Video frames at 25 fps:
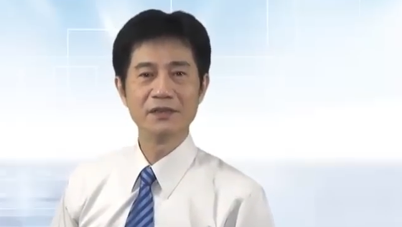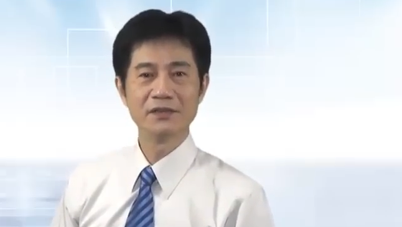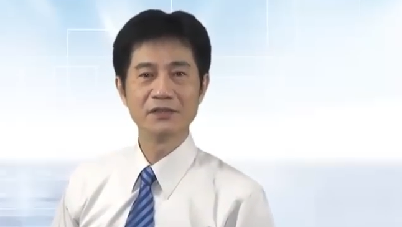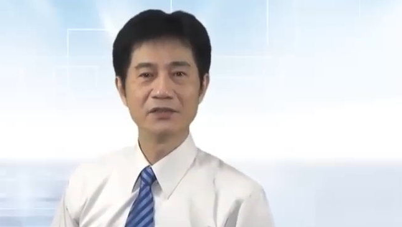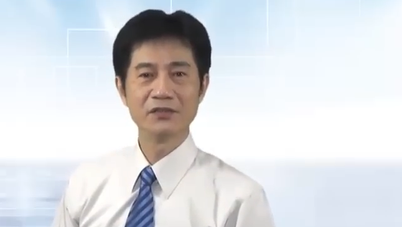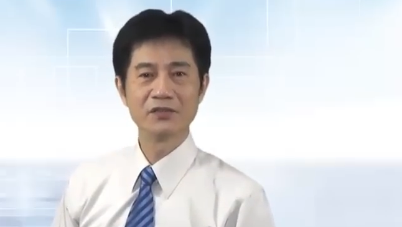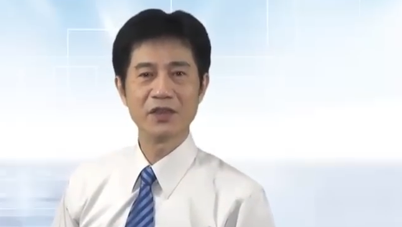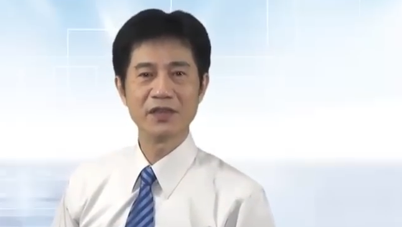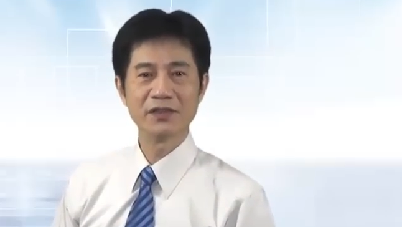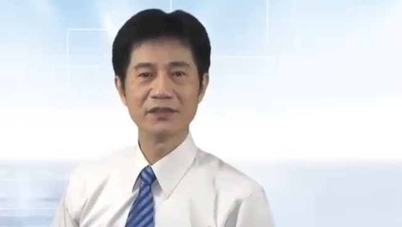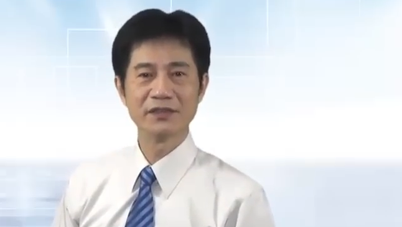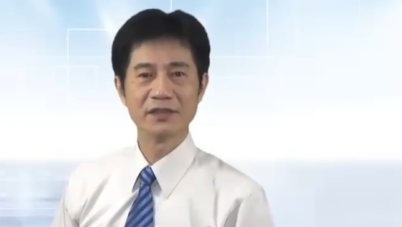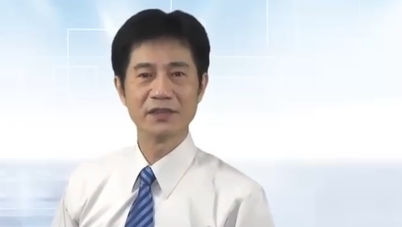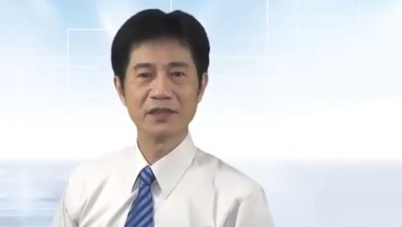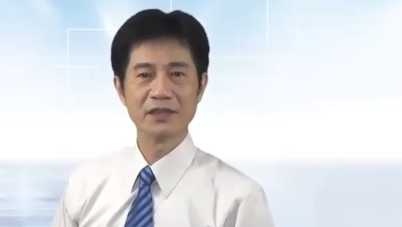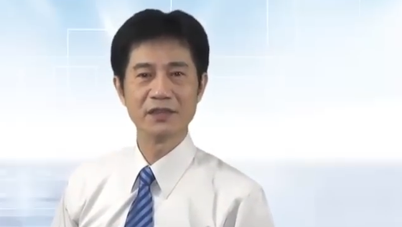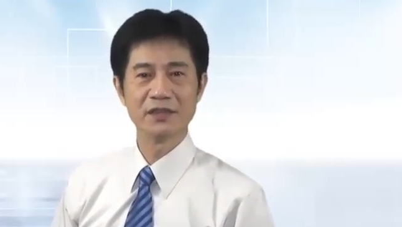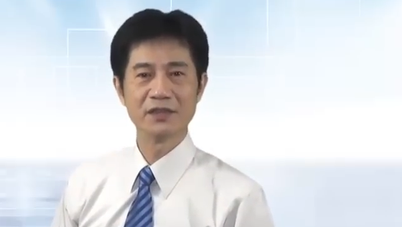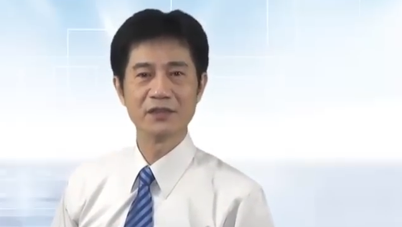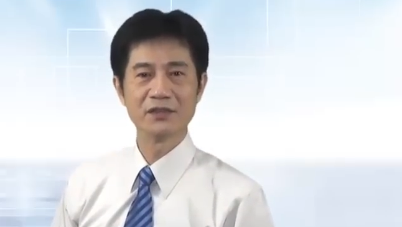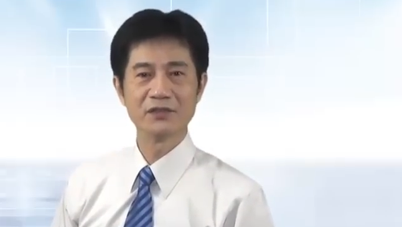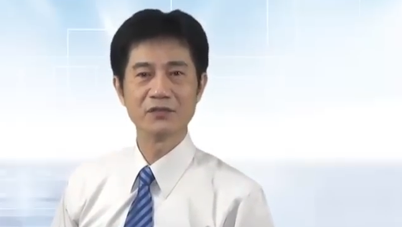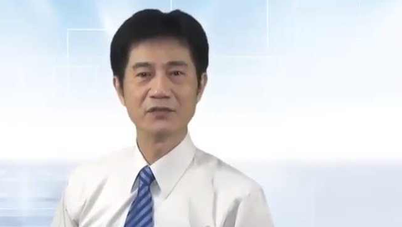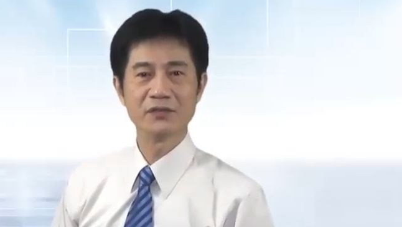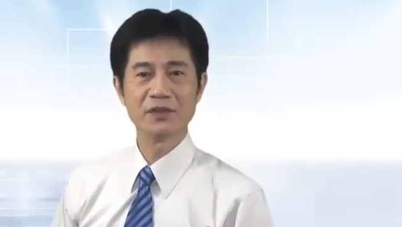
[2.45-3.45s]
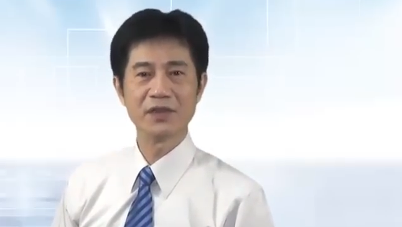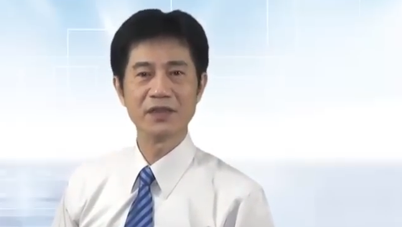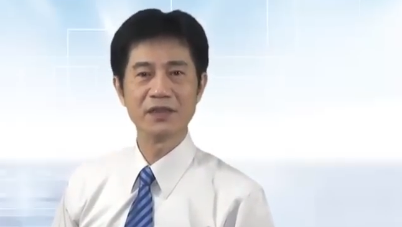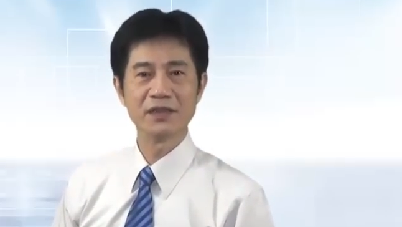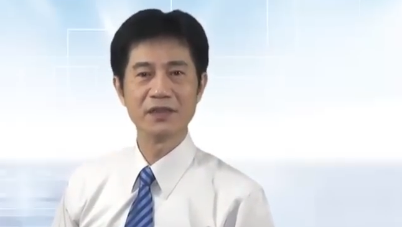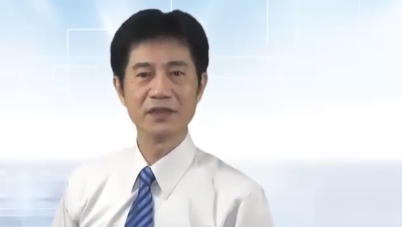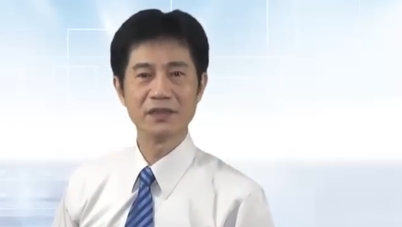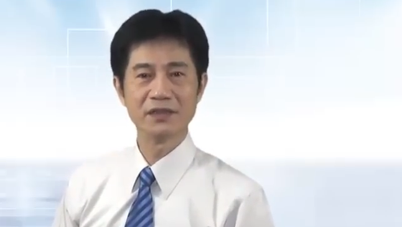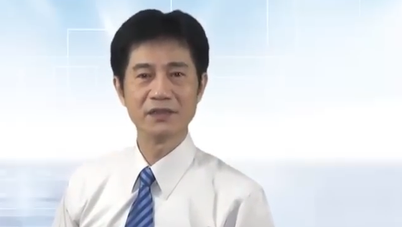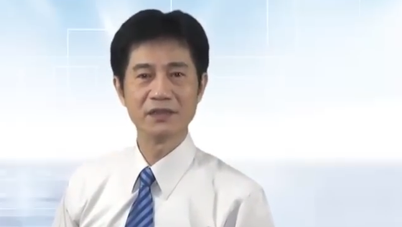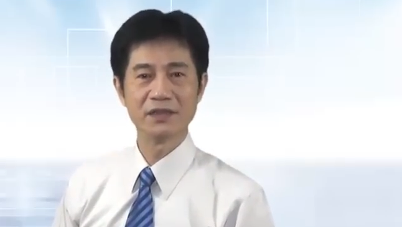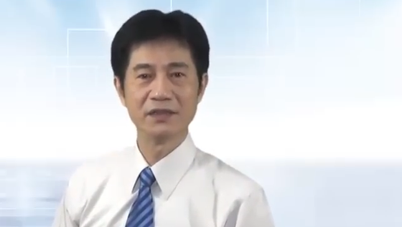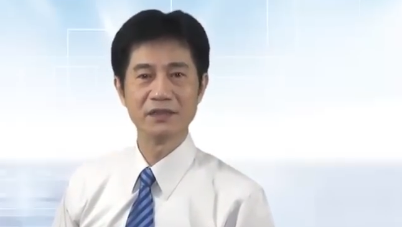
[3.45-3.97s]
s t r 二 t s 2的初探
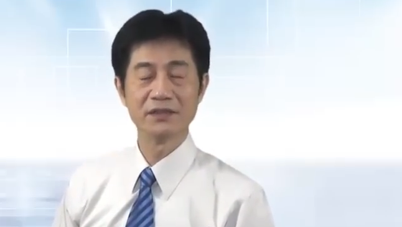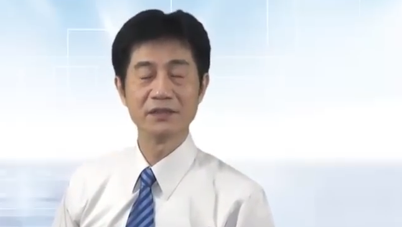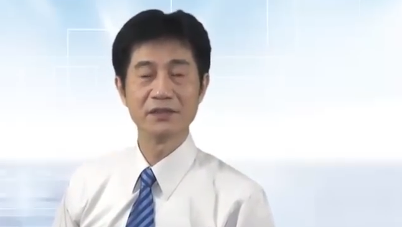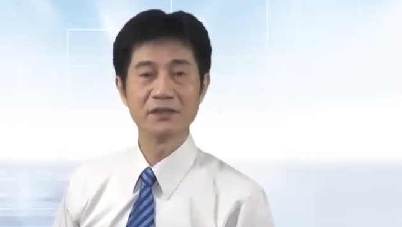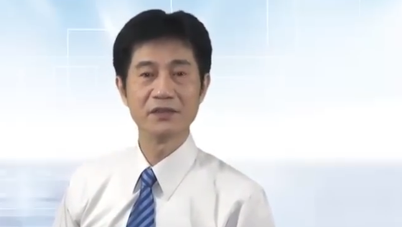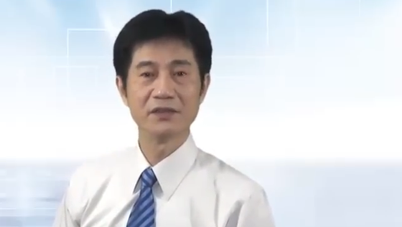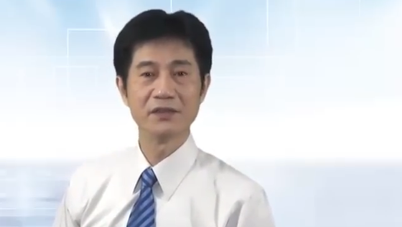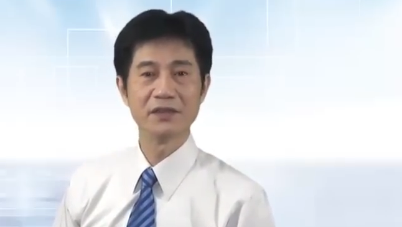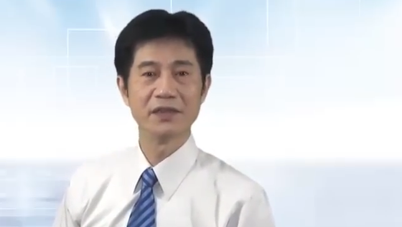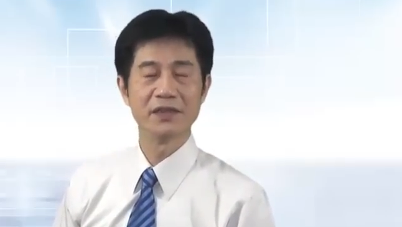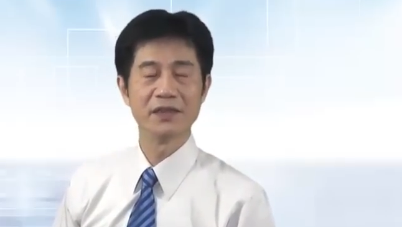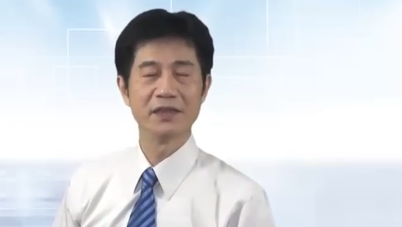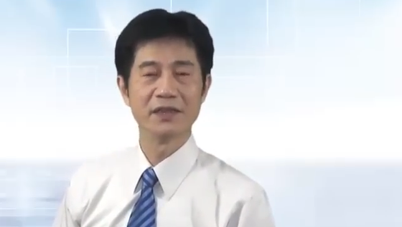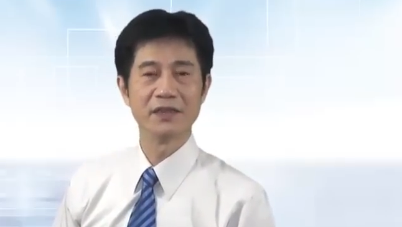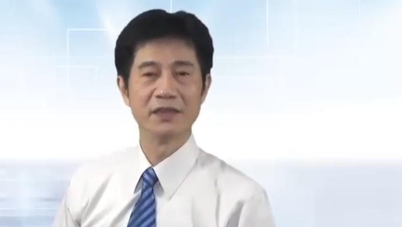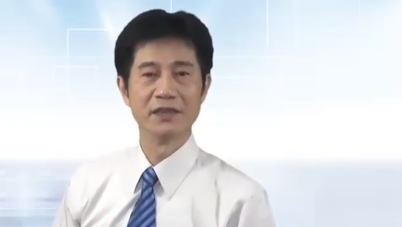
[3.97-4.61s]
课程之后呢，